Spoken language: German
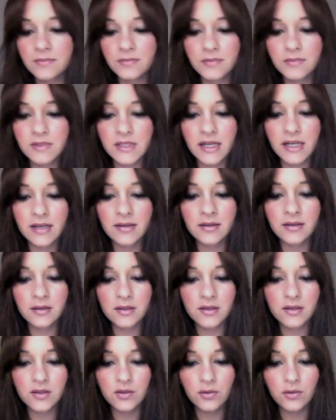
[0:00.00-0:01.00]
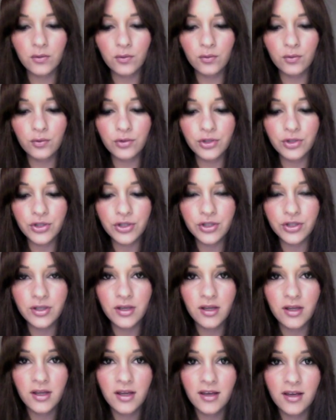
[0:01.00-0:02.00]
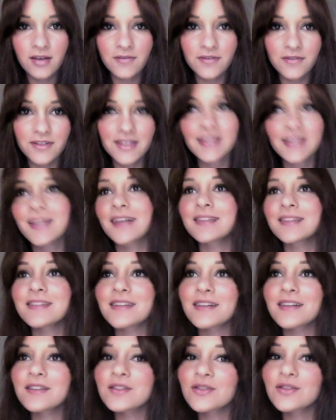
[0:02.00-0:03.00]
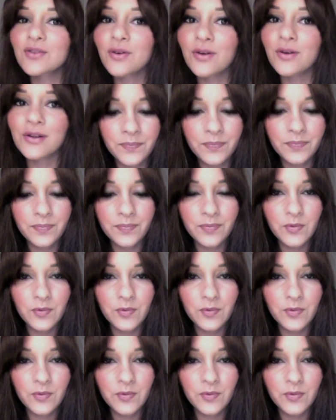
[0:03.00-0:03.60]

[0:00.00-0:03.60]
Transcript: Dann das Rouge, finde ich ganz, ganz toll.